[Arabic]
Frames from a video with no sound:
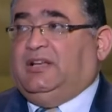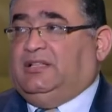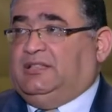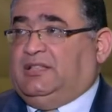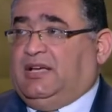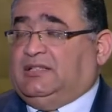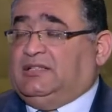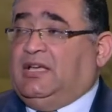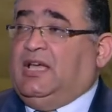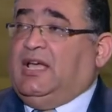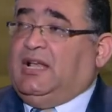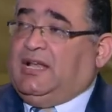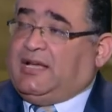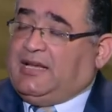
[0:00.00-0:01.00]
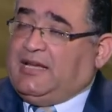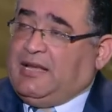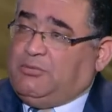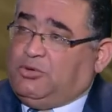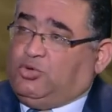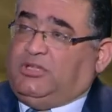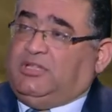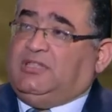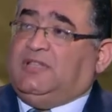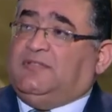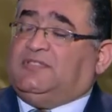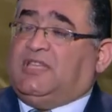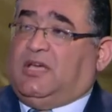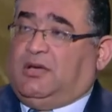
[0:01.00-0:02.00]
انتهت لكنها بتعيد
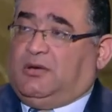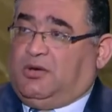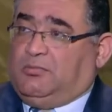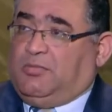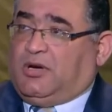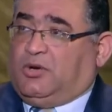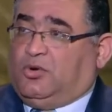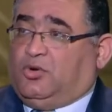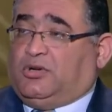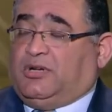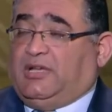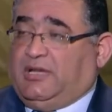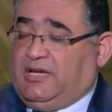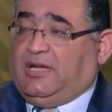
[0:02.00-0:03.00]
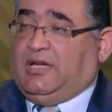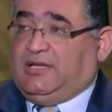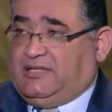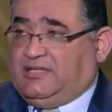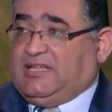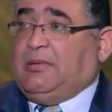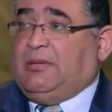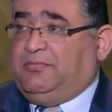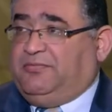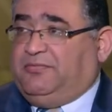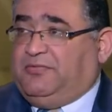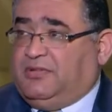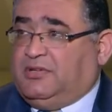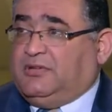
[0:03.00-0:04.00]
نفسها مرة أخرى السبب
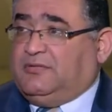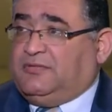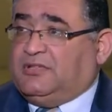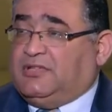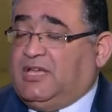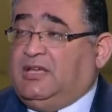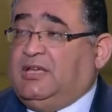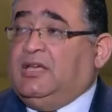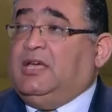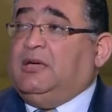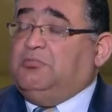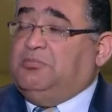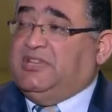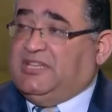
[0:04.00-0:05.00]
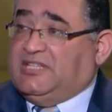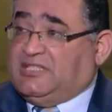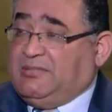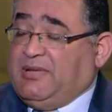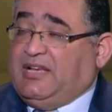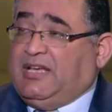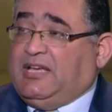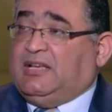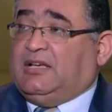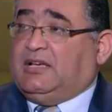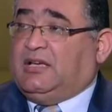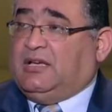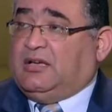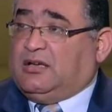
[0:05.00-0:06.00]
في في ده بالنسبه لي انا
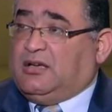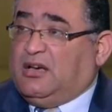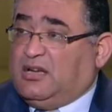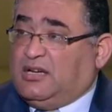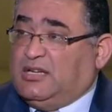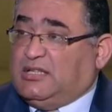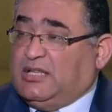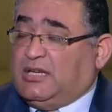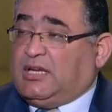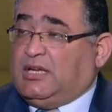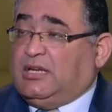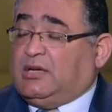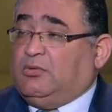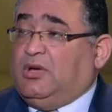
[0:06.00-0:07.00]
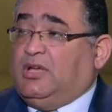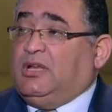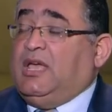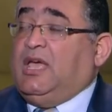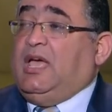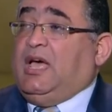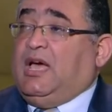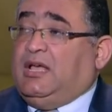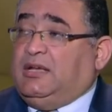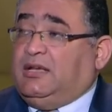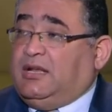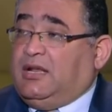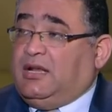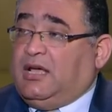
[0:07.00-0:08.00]
كقارئ لتاريخ الاخوان
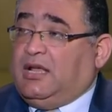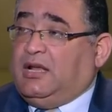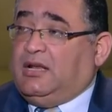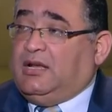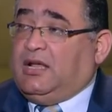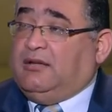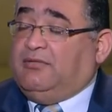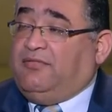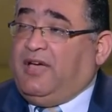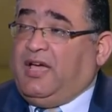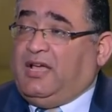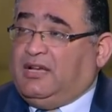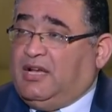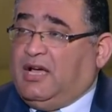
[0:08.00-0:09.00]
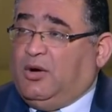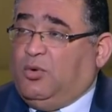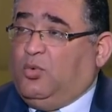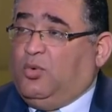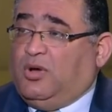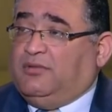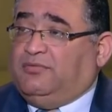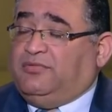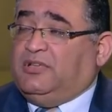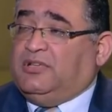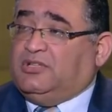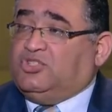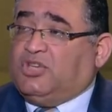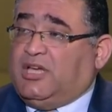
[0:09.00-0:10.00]
ان الفاعل الاول في
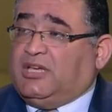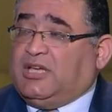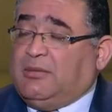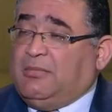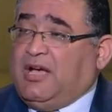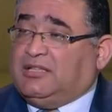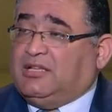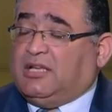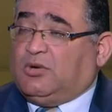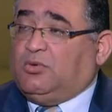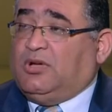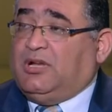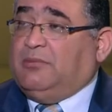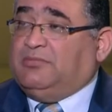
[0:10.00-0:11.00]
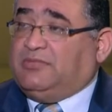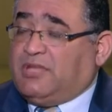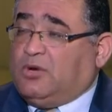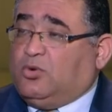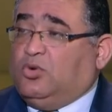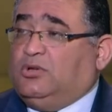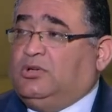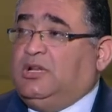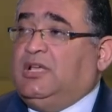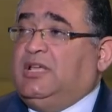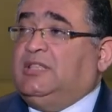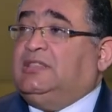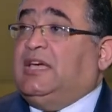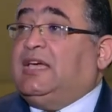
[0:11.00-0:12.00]
انشاء جماعه الاخوان لم تكن
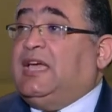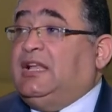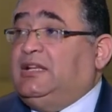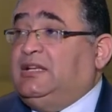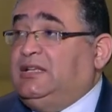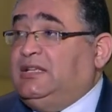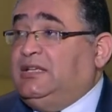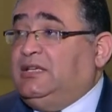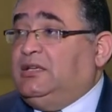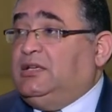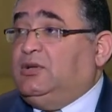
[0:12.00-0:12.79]
تجلي